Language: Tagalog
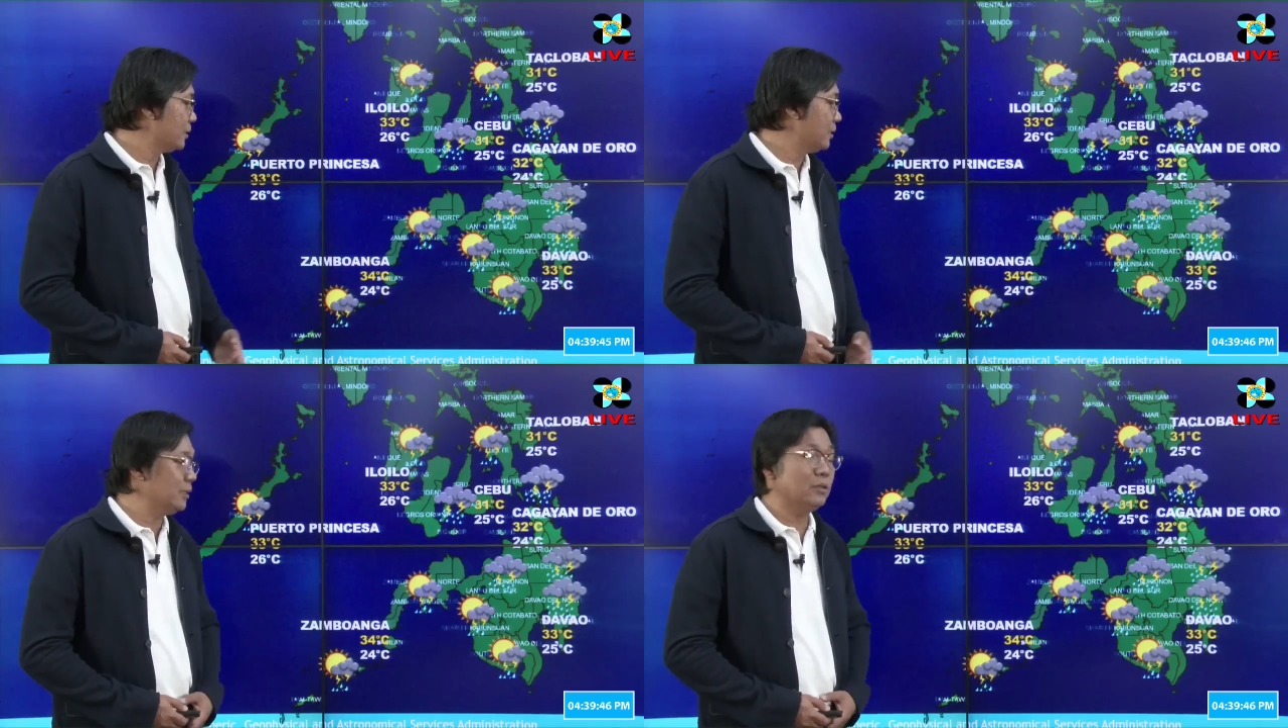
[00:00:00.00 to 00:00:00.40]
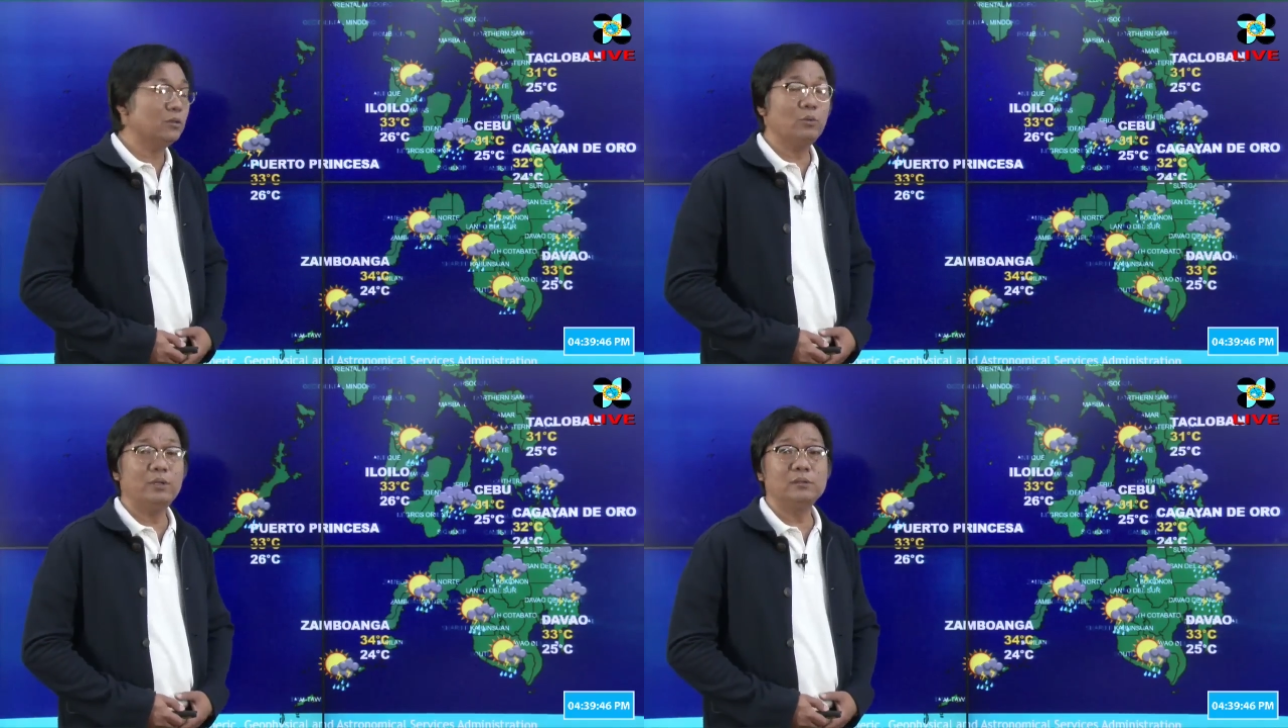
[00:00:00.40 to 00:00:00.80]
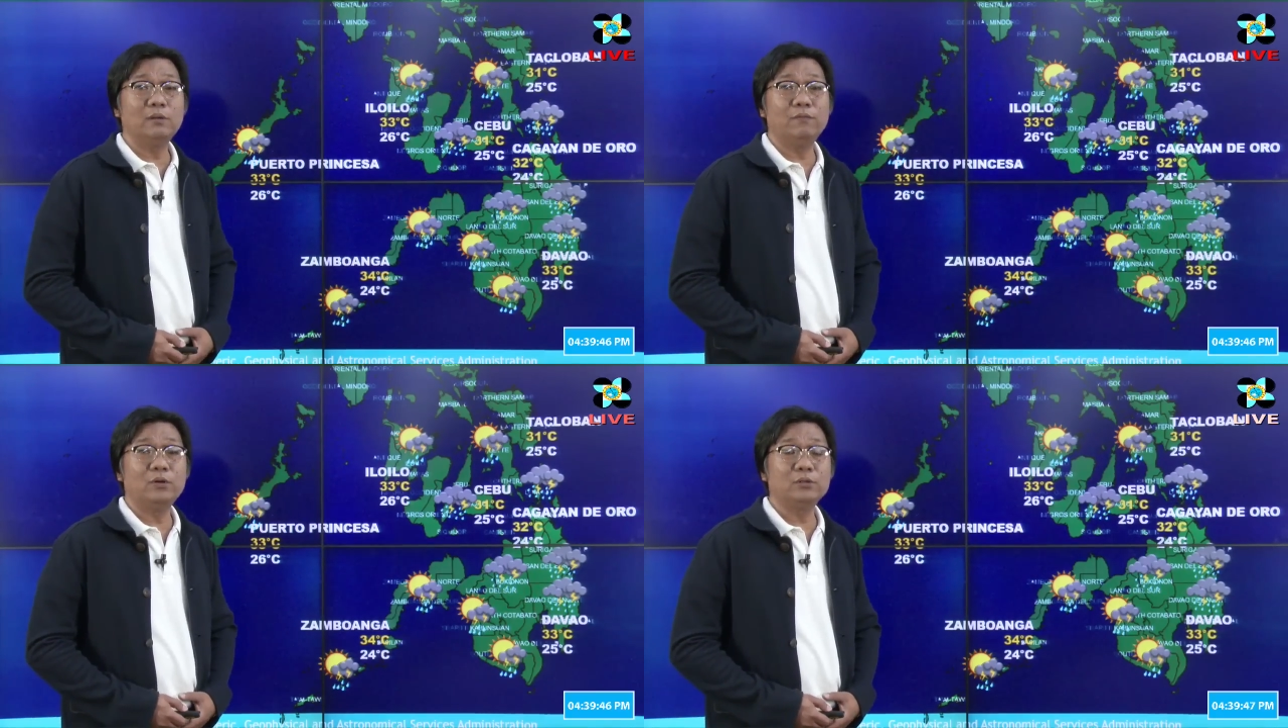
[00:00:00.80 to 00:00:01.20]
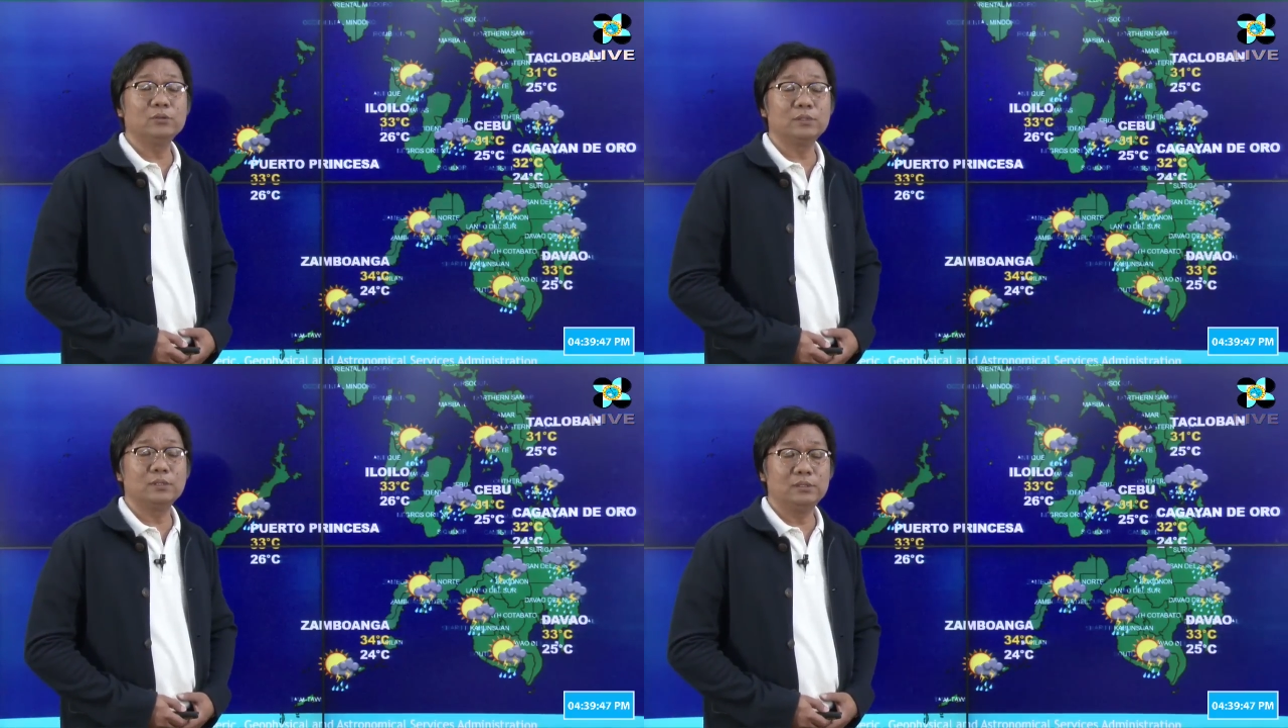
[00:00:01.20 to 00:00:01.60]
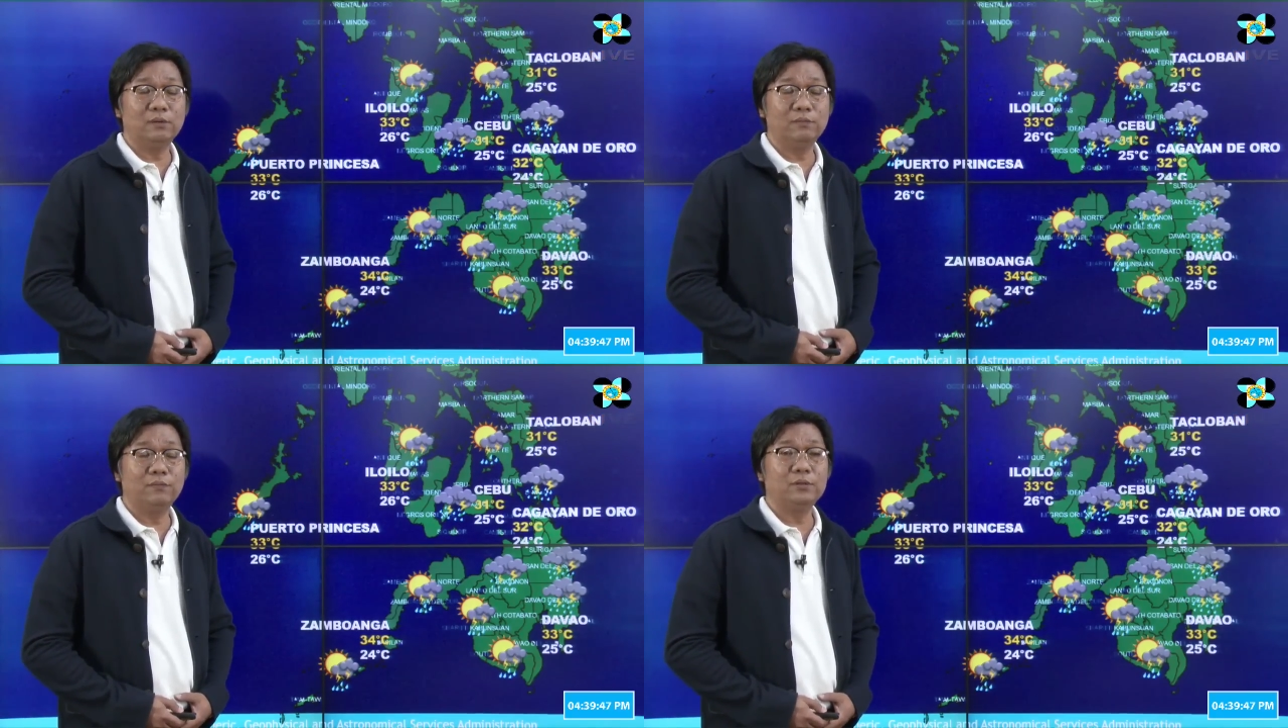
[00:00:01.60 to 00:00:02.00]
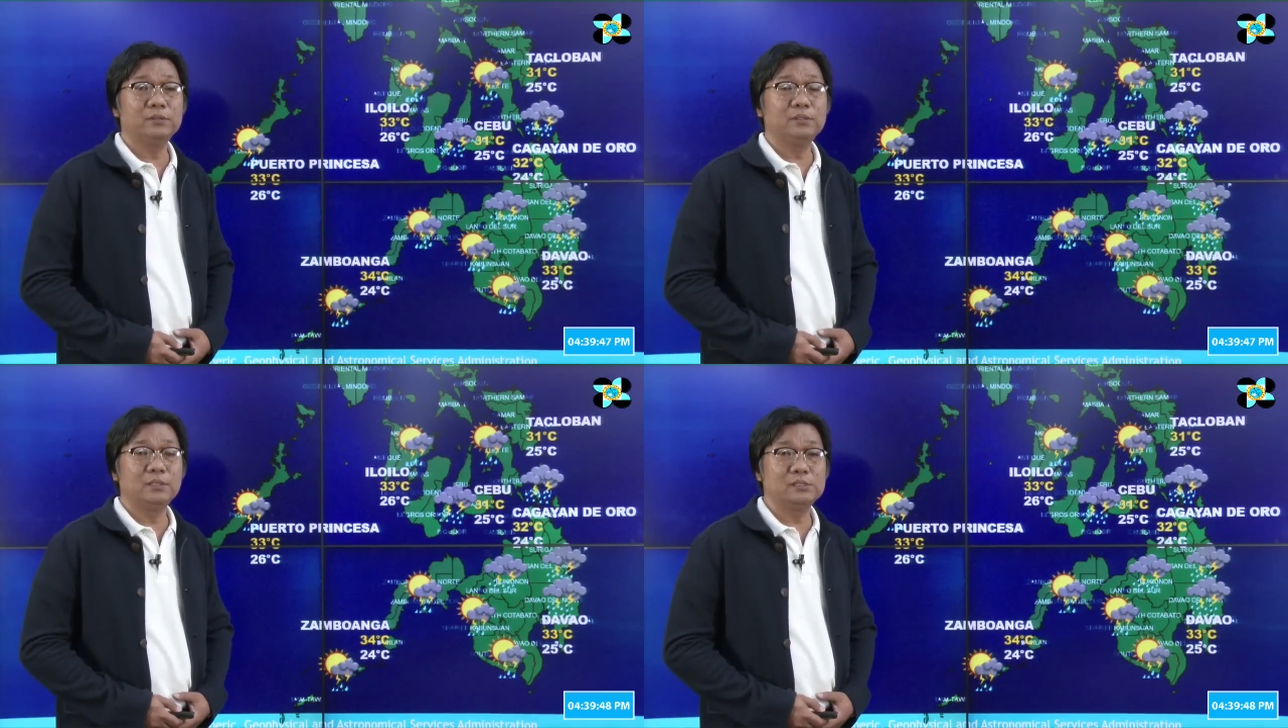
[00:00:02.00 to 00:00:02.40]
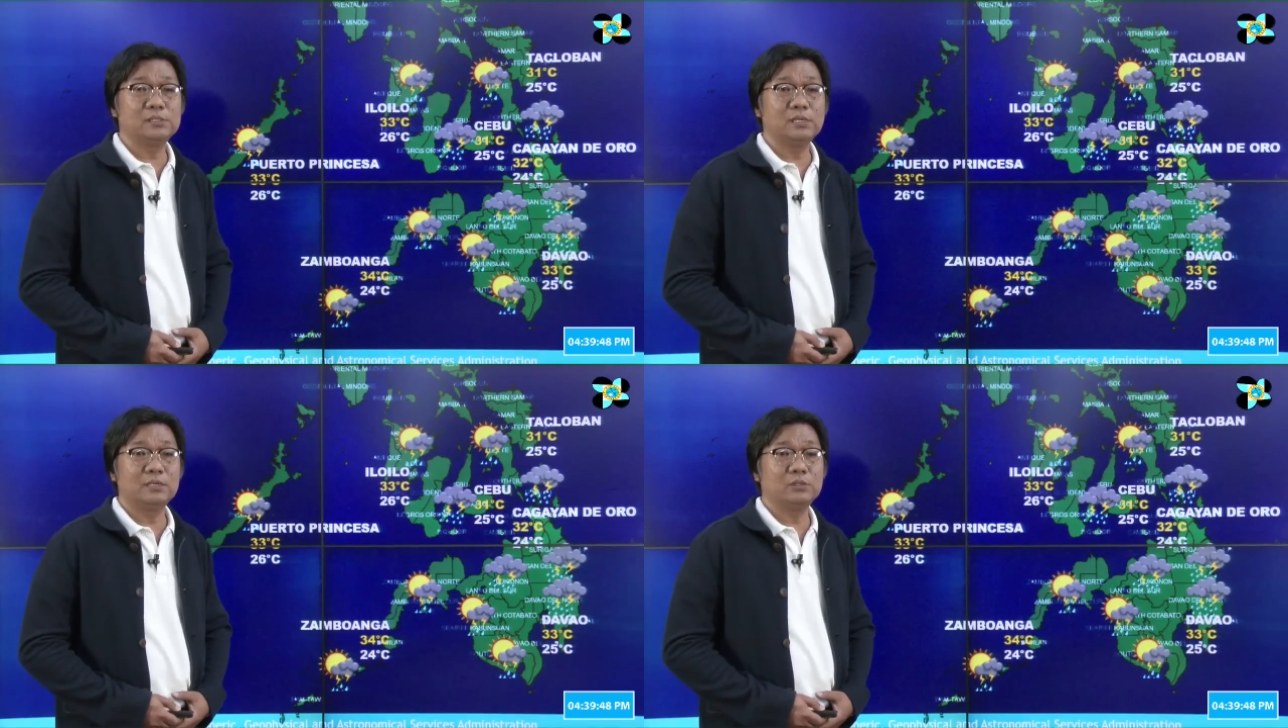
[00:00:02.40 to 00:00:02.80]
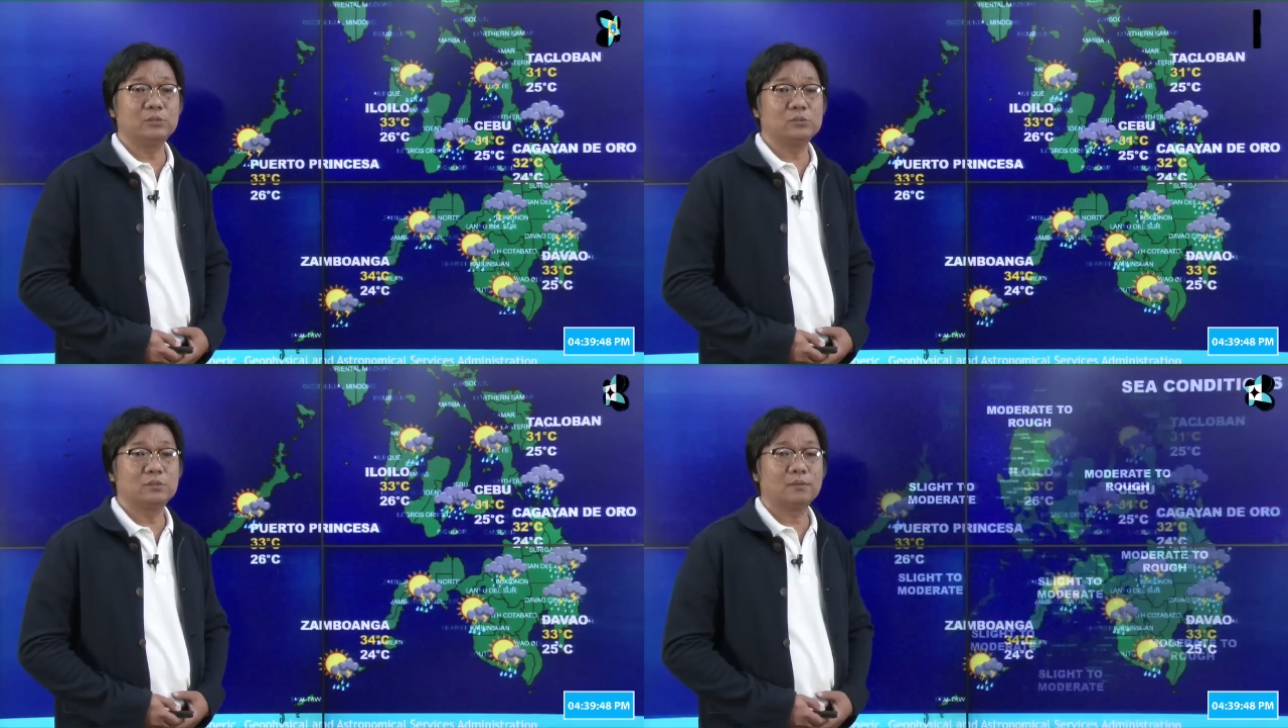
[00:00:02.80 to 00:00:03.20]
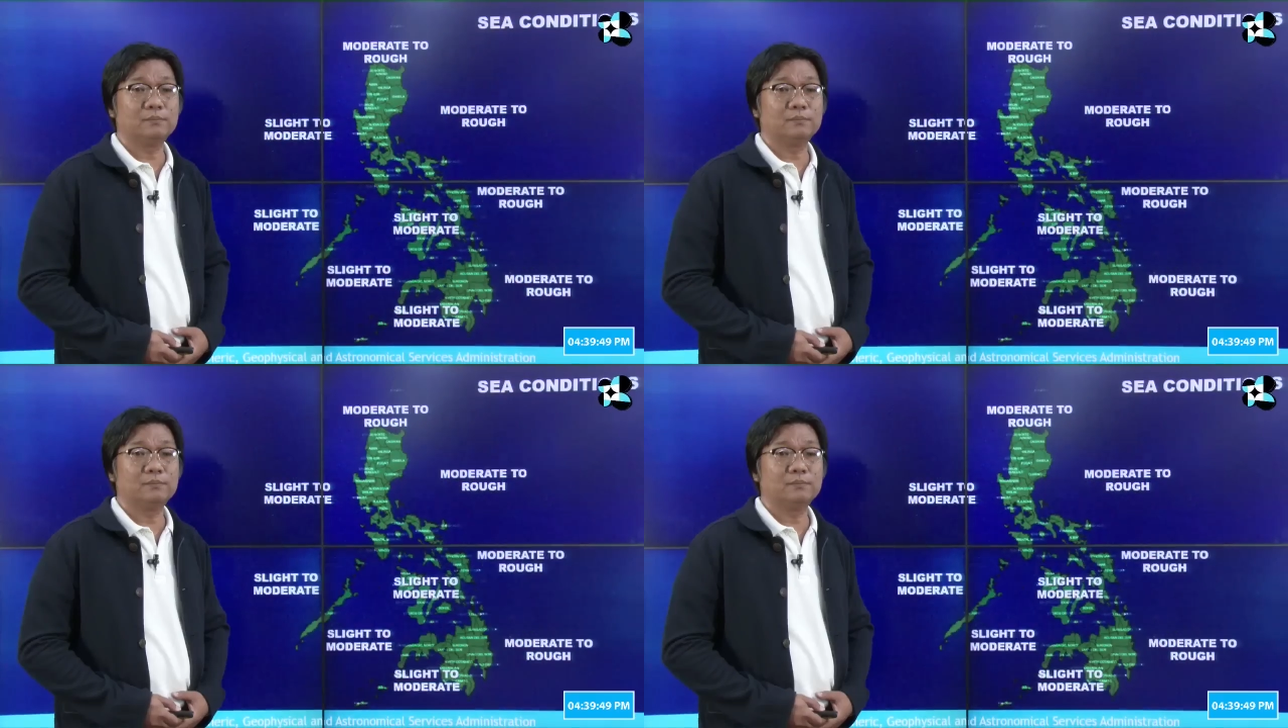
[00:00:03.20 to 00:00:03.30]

City, 24 to 34 degrees Celsius.